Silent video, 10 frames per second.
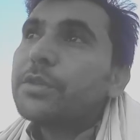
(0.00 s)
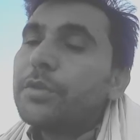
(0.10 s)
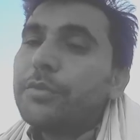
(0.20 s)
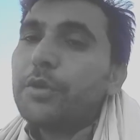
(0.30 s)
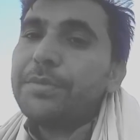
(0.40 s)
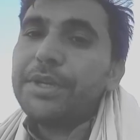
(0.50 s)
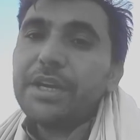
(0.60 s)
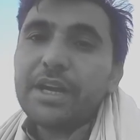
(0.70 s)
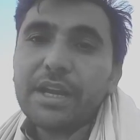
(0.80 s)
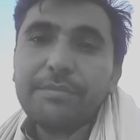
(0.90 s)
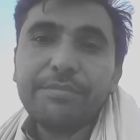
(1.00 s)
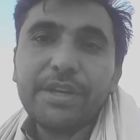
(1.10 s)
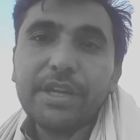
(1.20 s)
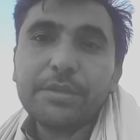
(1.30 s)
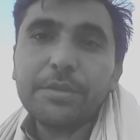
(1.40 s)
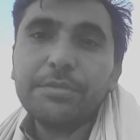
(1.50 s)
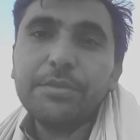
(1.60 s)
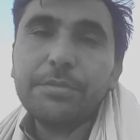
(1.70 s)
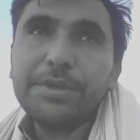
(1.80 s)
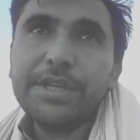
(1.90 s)
तो वो भी अगर एम है तो
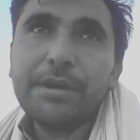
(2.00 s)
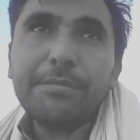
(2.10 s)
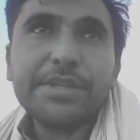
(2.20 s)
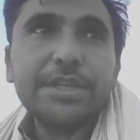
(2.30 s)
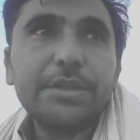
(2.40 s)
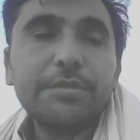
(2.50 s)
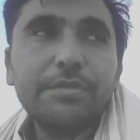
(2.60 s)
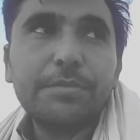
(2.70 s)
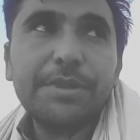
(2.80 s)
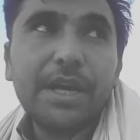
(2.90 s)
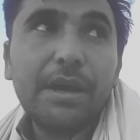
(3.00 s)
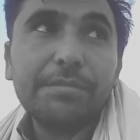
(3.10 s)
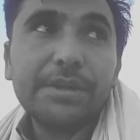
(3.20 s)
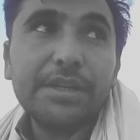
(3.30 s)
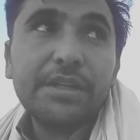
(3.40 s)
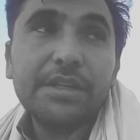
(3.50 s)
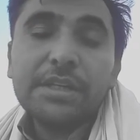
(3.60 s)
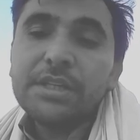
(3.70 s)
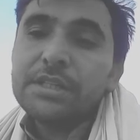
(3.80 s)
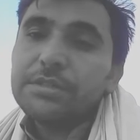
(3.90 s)
वो भी एम है तो वो भी आपकी
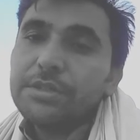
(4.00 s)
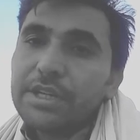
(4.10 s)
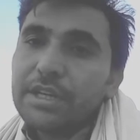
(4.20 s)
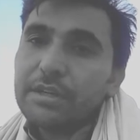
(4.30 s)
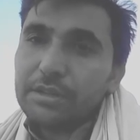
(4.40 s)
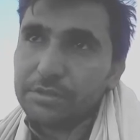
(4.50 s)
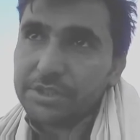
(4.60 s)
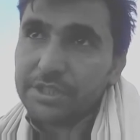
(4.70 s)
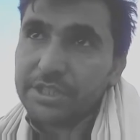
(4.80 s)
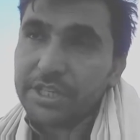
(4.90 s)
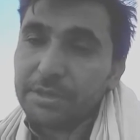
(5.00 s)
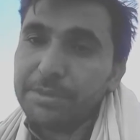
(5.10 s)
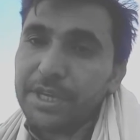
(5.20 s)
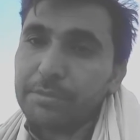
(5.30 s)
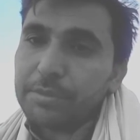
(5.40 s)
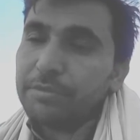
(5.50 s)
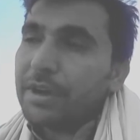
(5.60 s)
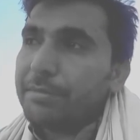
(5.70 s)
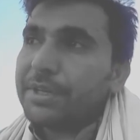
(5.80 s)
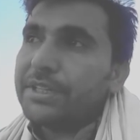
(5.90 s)
जो है ना उसकी डिटेल भी आपको
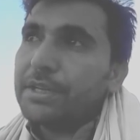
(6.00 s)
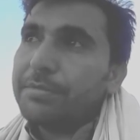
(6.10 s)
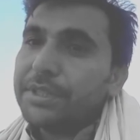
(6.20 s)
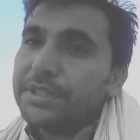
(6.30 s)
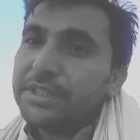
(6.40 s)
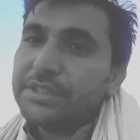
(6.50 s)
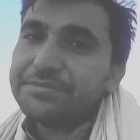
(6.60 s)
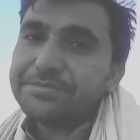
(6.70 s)
वहाँ पर देनी पड़ती है